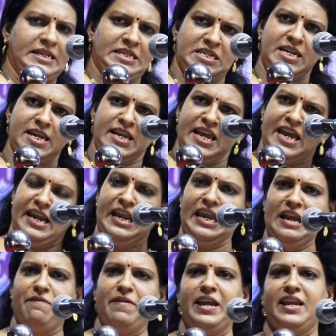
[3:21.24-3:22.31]
பற்றி
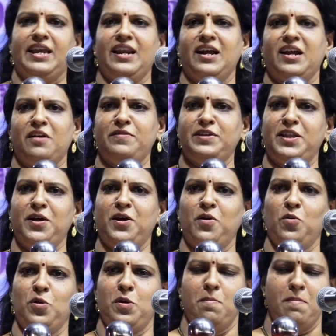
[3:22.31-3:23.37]
எரிய வைக்கிற
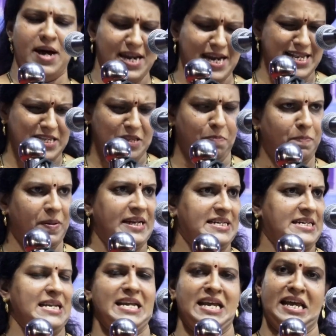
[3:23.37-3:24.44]
கவிதைகள் உண்டு மனசு
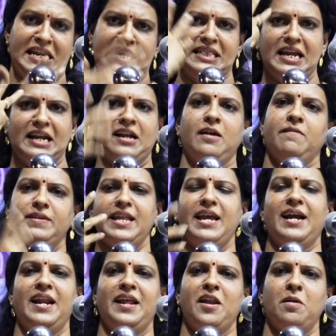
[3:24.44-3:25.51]
பற்றி எரிந்த
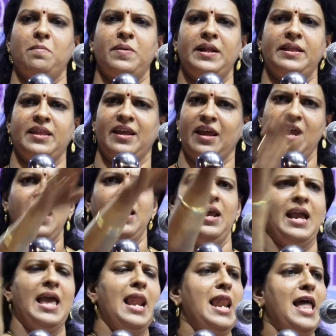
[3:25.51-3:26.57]
கவிதைகளை நான் படித்திருக்கேன்
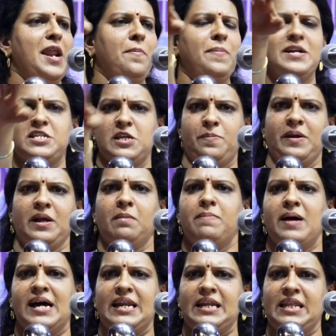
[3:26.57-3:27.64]
நீங்கள் எல்லாரும் படிச்சிருப்பீங்க
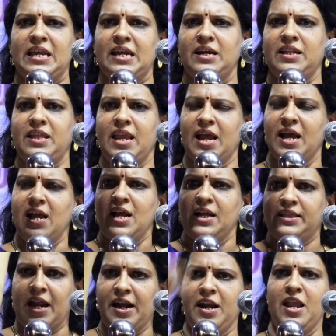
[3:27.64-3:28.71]
பாரதி எழுதிய
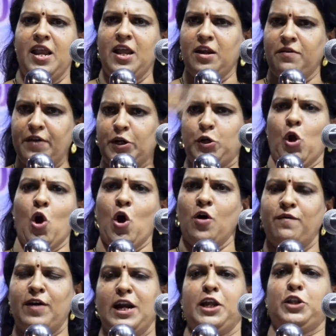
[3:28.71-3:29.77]
தண்ணீர் விட்டோ
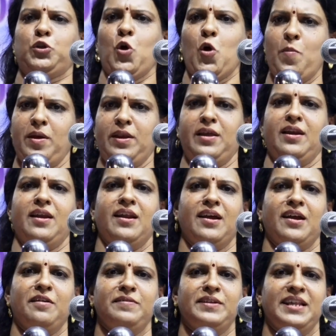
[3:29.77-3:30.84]
வளர்த்தோம்
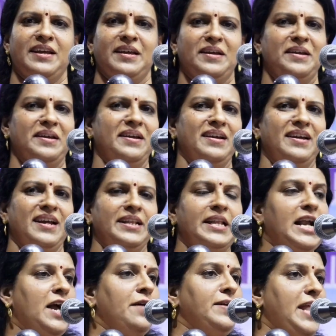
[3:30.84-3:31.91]
என்கின்ற கவிதை
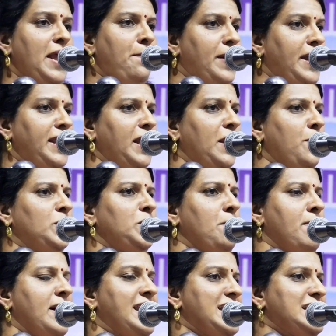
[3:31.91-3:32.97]
இந்த கவிதையை படிக்கிற
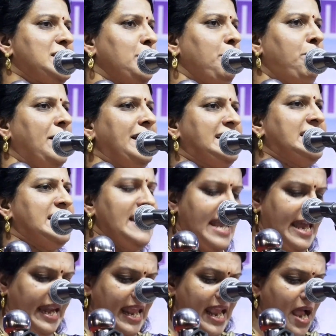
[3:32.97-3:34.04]
போது மனசு பற்றி
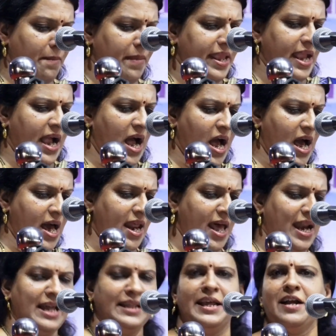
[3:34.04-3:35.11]
எரியாம
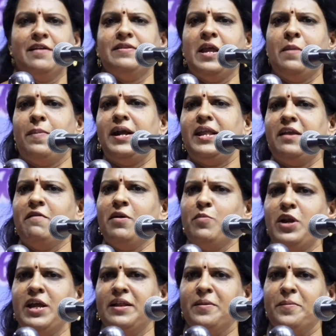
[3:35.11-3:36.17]
யாராலும் அந்த கவிதையை
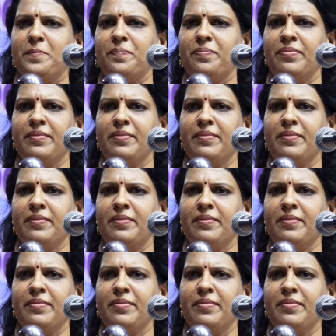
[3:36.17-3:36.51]
படிக்கவே முடியாது